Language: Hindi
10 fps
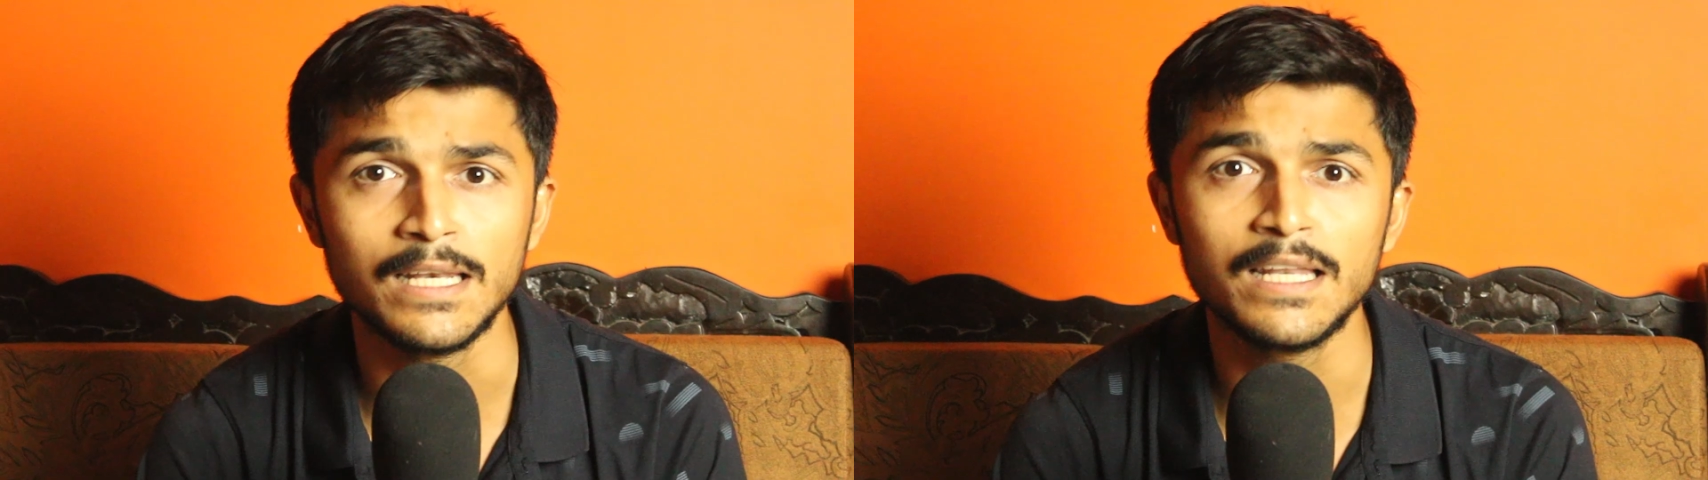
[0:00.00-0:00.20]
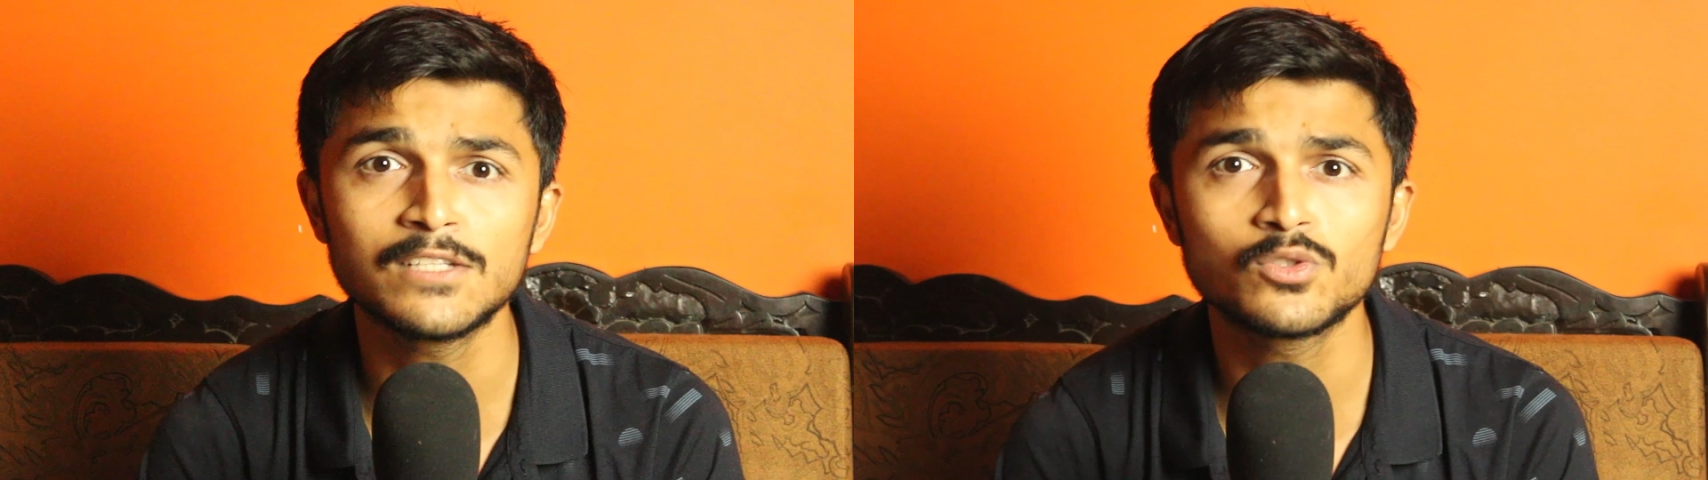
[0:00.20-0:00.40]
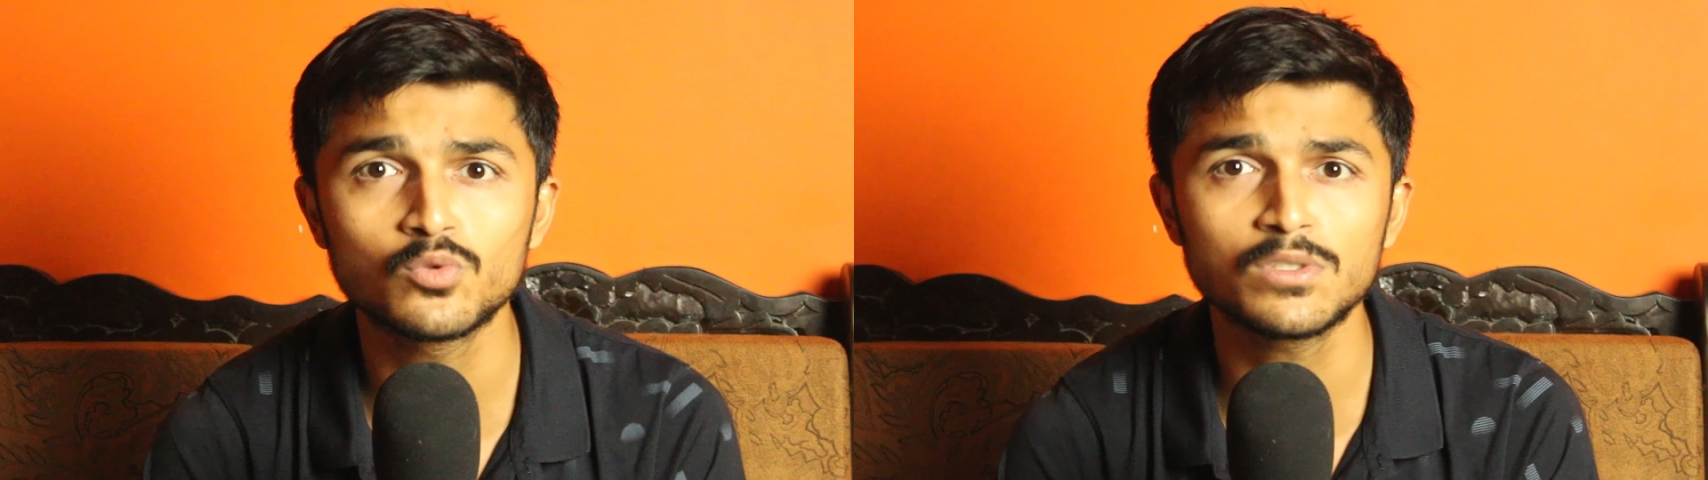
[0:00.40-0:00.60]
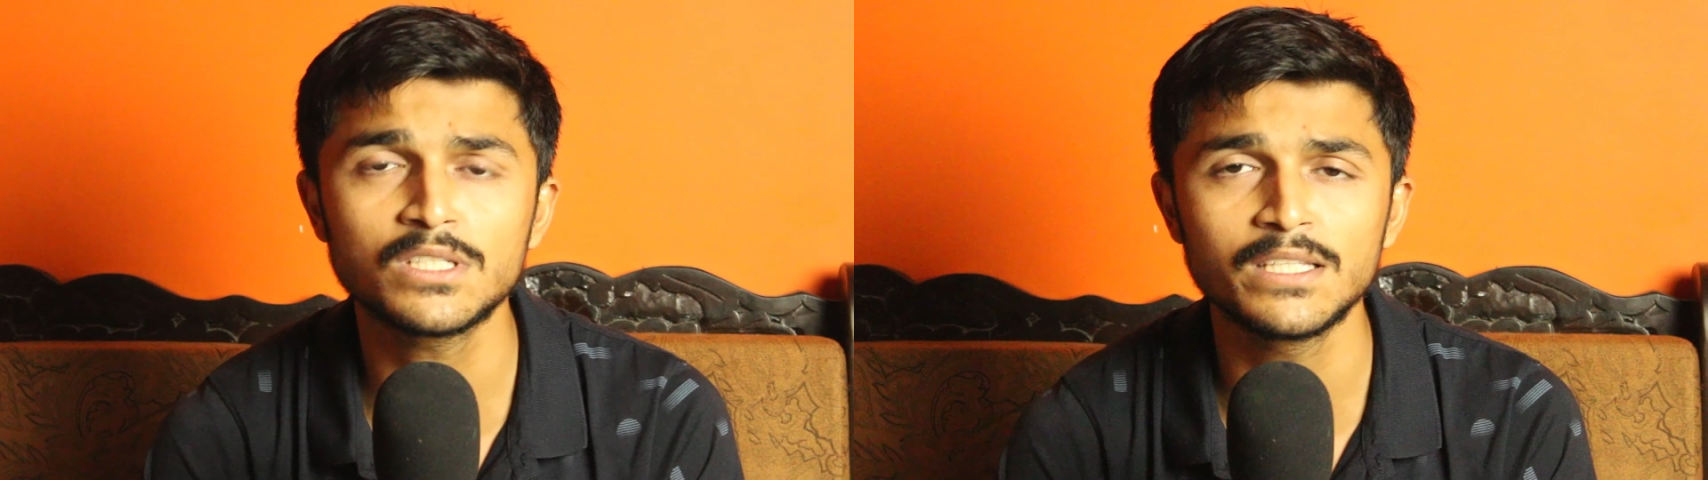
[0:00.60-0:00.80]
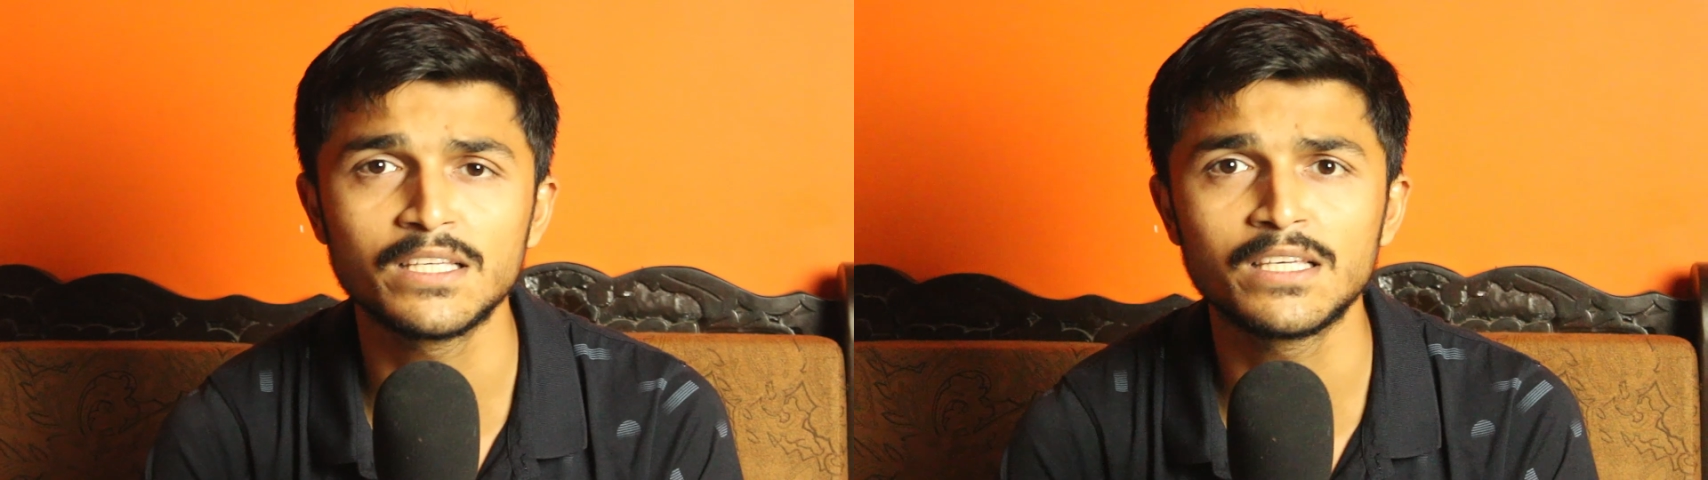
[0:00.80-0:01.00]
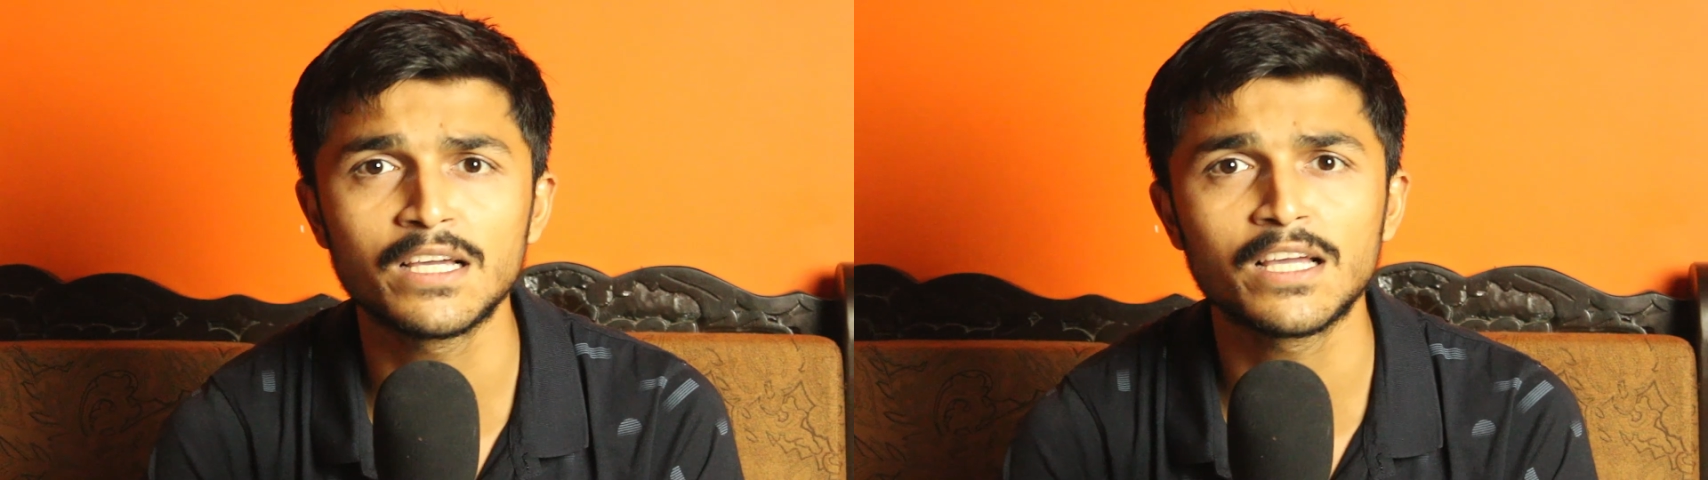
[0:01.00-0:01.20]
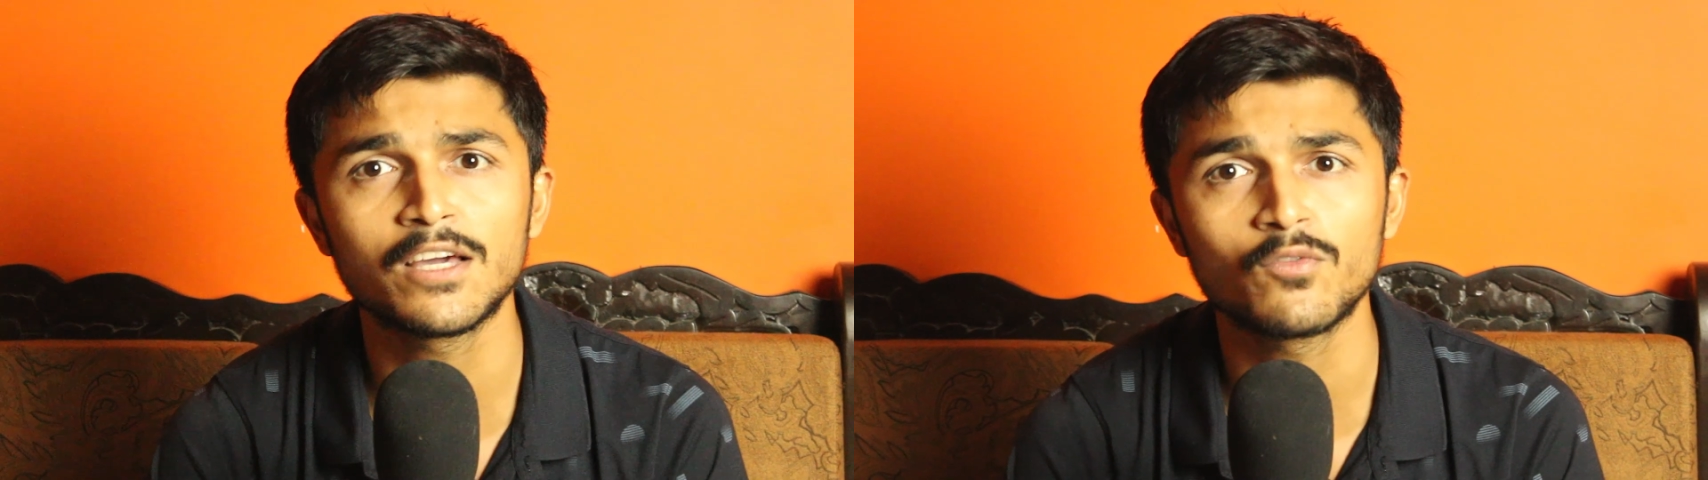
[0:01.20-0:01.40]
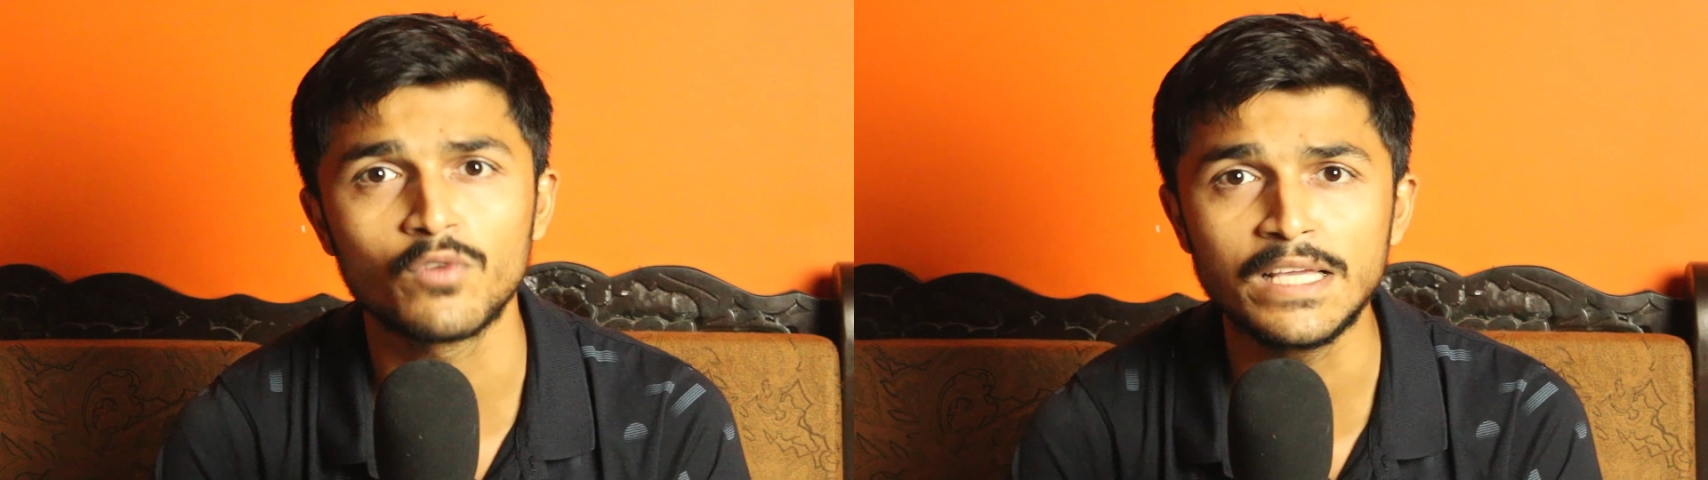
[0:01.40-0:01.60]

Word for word: लेकिन सोच के देखिए कि अगर